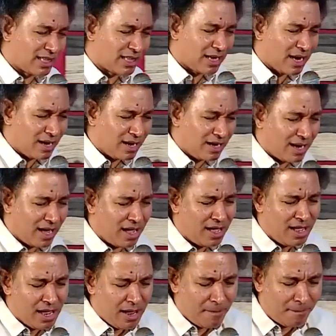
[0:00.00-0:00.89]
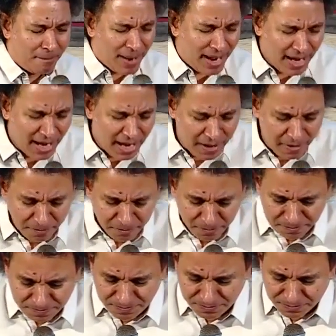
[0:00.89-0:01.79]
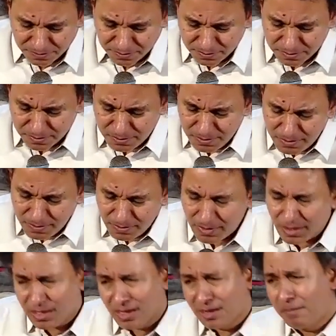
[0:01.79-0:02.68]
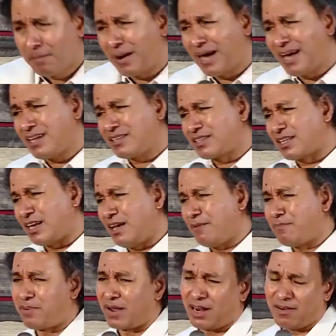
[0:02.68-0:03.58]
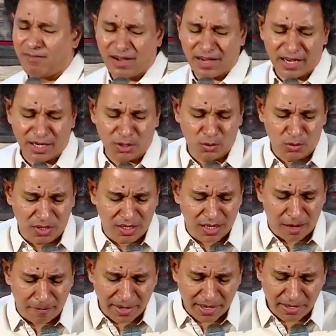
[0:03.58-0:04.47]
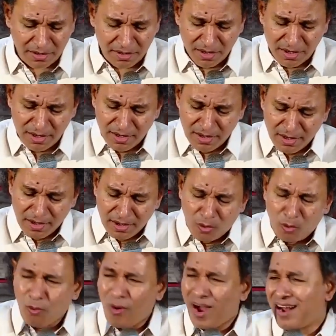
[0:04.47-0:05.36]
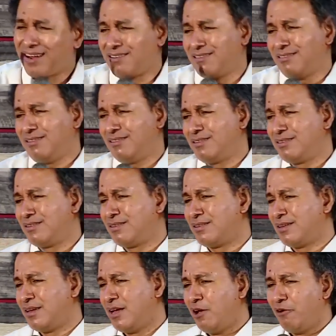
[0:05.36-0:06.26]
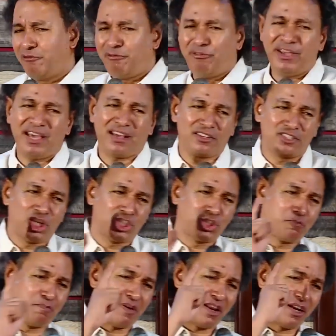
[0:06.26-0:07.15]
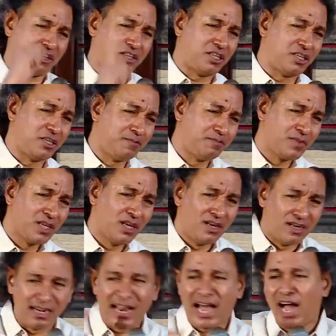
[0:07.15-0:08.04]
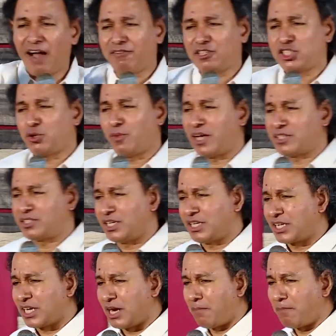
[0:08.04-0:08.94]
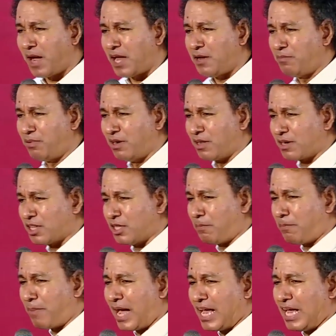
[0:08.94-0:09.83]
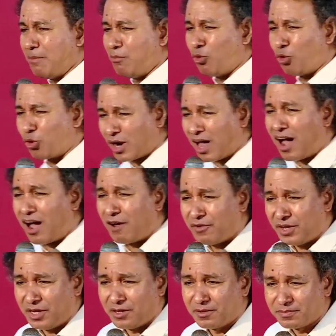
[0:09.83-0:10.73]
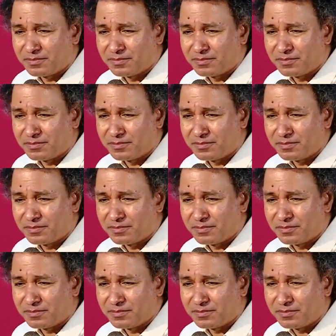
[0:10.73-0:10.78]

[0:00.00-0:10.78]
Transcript: அதை நல்லா பயம் பயத்துல பல வகை உண்டு ஐ மீன் ஒன் ஃபியர் இஸ் அ ஸ்பிரிட் நான் விசுவாசிக்கிறேன் பைபிள் இருந்து பயம் ஒரு ஆவி